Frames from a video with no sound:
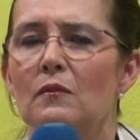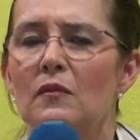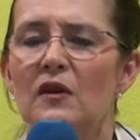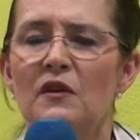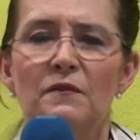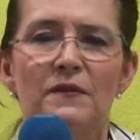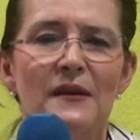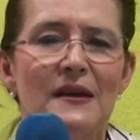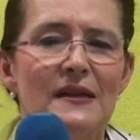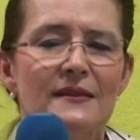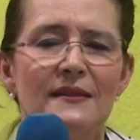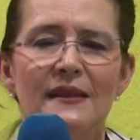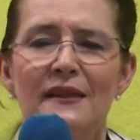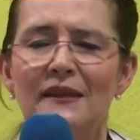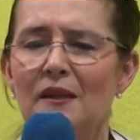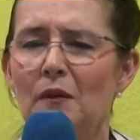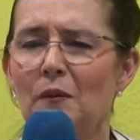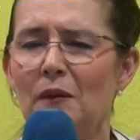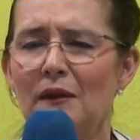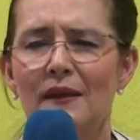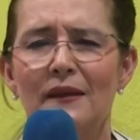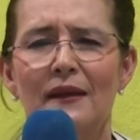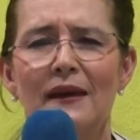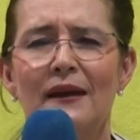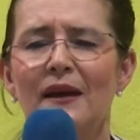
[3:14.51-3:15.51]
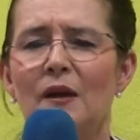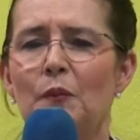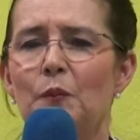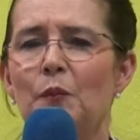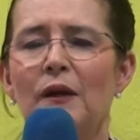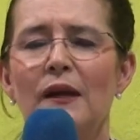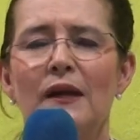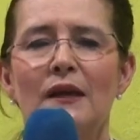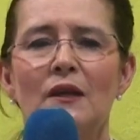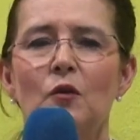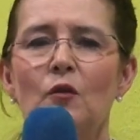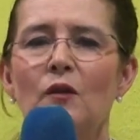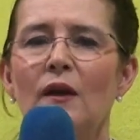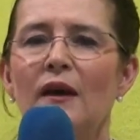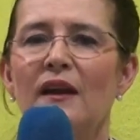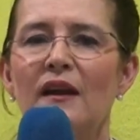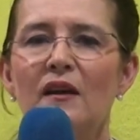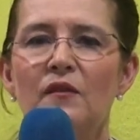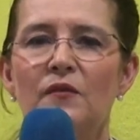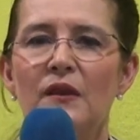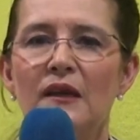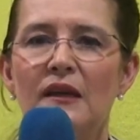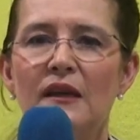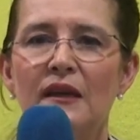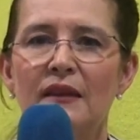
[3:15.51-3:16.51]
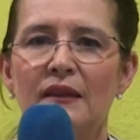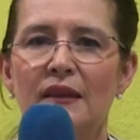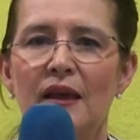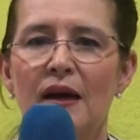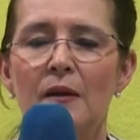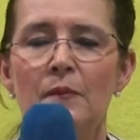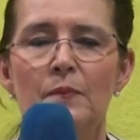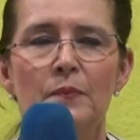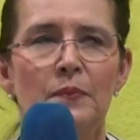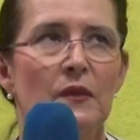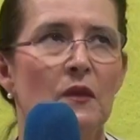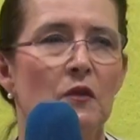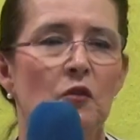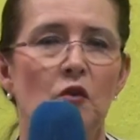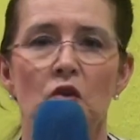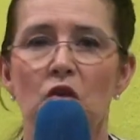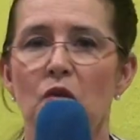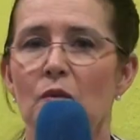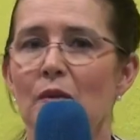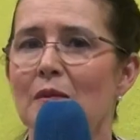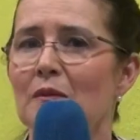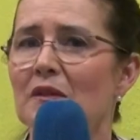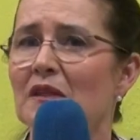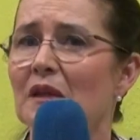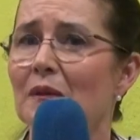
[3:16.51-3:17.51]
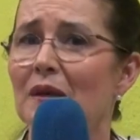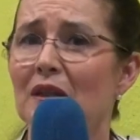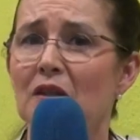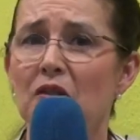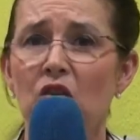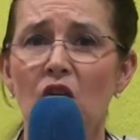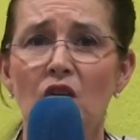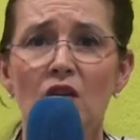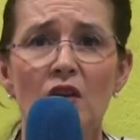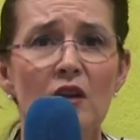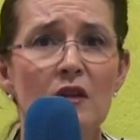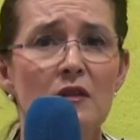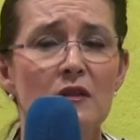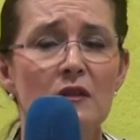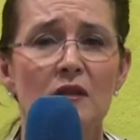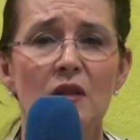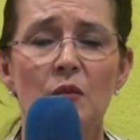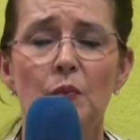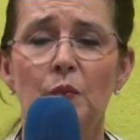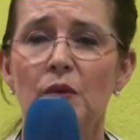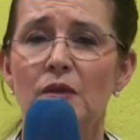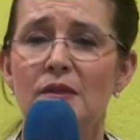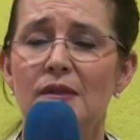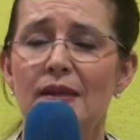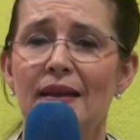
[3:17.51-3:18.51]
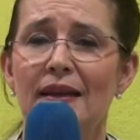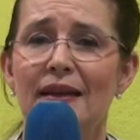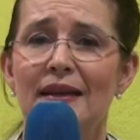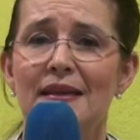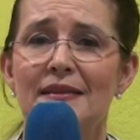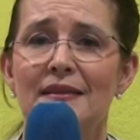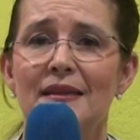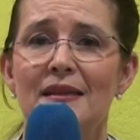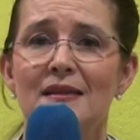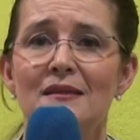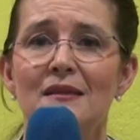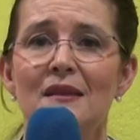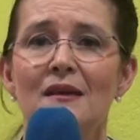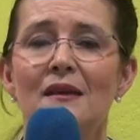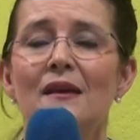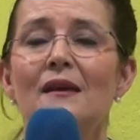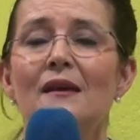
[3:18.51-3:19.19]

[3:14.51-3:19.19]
Muy fácil, te voy a dejar por aquí una grafiquita donde vamos a ver todos los tipos de grasas